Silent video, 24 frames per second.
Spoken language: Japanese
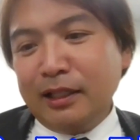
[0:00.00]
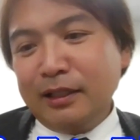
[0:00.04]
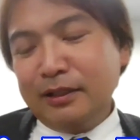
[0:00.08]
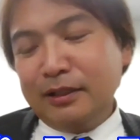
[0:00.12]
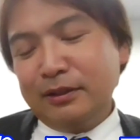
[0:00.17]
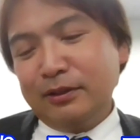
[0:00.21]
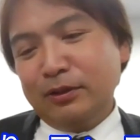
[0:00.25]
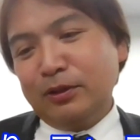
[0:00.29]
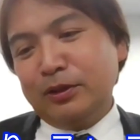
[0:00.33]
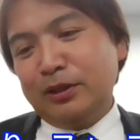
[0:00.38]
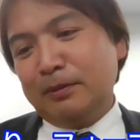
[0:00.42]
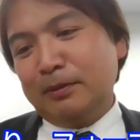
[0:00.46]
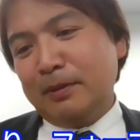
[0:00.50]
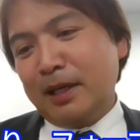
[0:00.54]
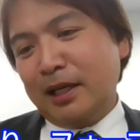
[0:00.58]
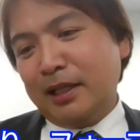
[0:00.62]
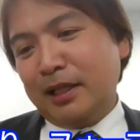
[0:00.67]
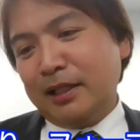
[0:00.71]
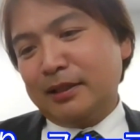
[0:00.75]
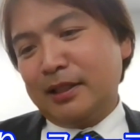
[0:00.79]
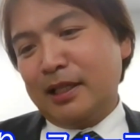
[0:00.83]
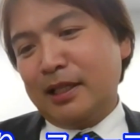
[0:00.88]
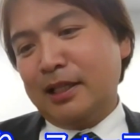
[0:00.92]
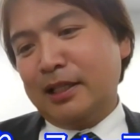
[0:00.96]
野
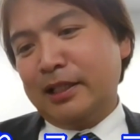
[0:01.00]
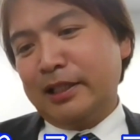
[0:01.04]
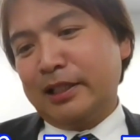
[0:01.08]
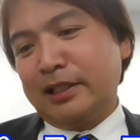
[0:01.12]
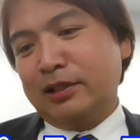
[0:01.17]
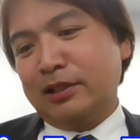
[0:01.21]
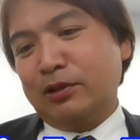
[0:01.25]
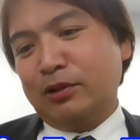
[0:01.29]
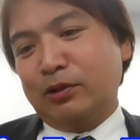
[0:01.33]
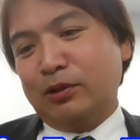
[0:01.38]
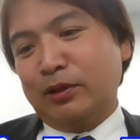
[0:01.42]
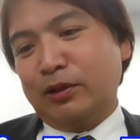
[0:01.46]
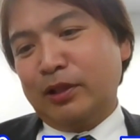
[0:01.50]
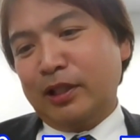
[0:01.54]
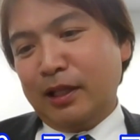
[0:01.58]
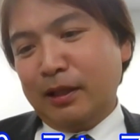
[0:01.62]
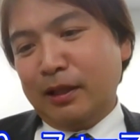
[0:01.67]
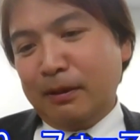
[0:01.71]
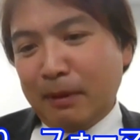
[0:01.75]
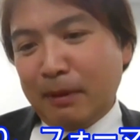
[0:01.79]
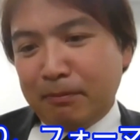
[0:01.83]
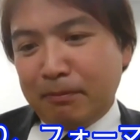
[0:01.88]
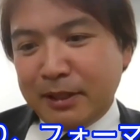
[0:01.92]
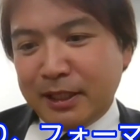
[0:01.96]
島さんからちょっとね、
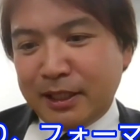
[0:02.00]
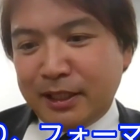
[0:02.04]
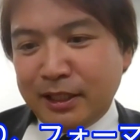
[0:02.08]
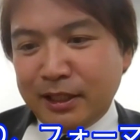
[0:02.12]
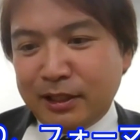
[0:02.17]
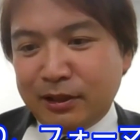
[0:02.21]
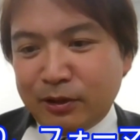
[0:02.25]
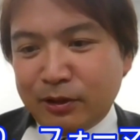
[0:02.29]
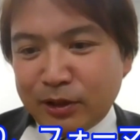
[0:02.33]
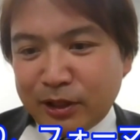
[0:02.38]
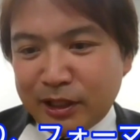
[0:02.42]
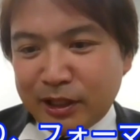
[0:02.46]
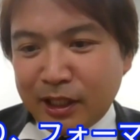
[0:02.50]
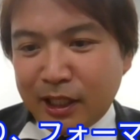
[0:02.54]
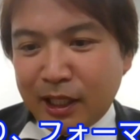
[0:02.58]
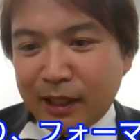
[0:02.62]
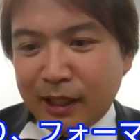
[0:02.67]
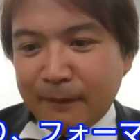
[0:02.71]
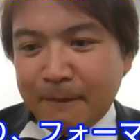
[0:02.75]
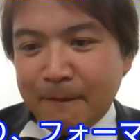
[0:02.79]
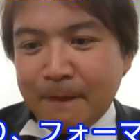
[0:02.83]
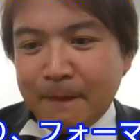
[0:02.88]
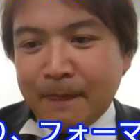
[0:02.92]
今ピシッとした、